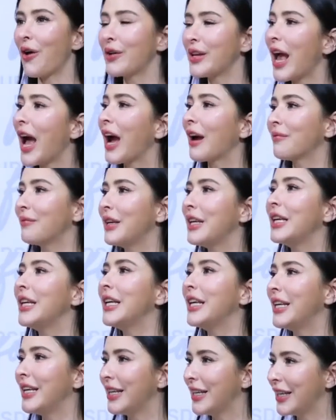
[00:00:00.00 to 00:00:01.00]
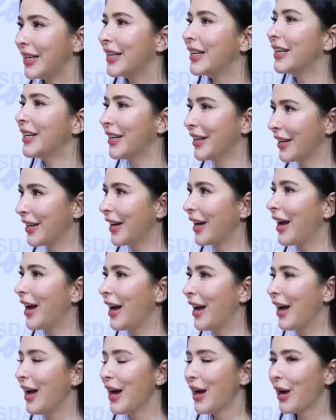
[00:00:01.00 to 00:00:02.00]
ยากมีค่ะ
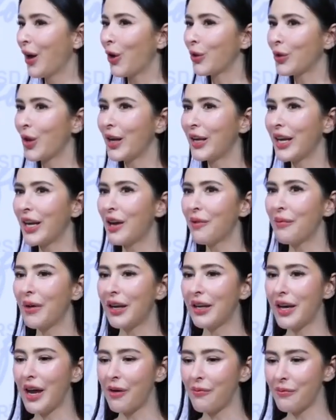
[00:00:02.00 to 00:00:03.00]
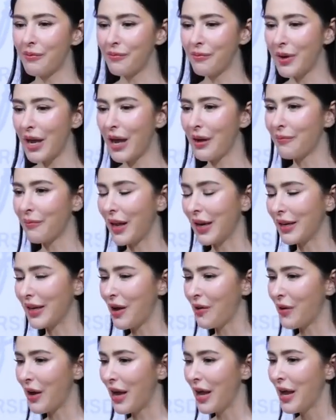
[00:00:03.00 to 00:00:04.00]
เขาตอนนี้ก็มาเรื่องเมื่อมาเรื่อง
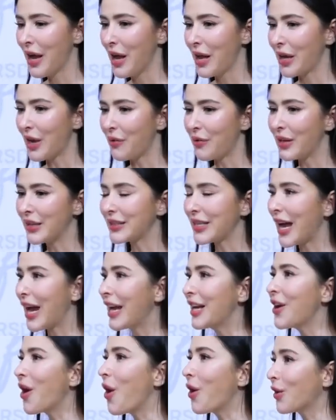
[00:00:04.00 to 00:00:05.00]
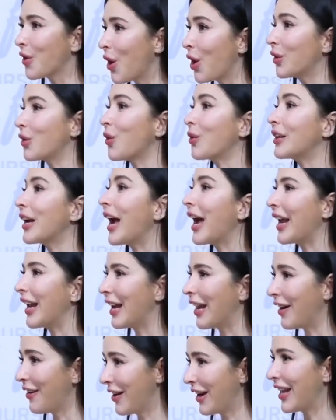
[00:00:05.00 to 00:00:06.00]
ว่ากวินจะให้น้องนอนตรงไหน
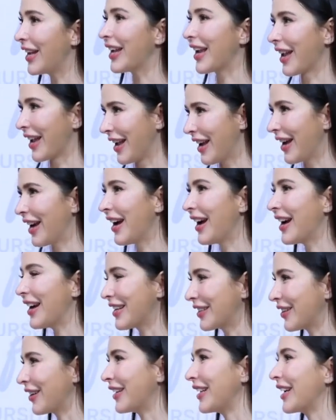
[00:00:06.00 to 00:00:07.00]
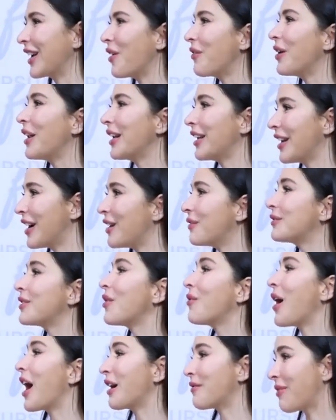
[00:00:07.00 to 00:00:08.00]
แล้วอะไรอย่างเงี้ยค่ะ ตอนนี้กวินเริ่มจะ
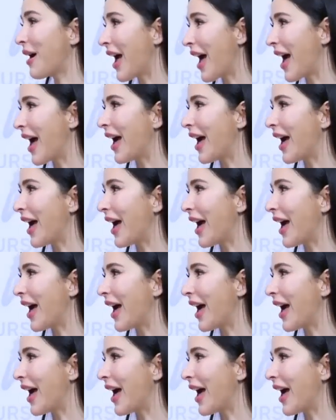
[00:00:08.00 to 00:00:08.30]
วางแผน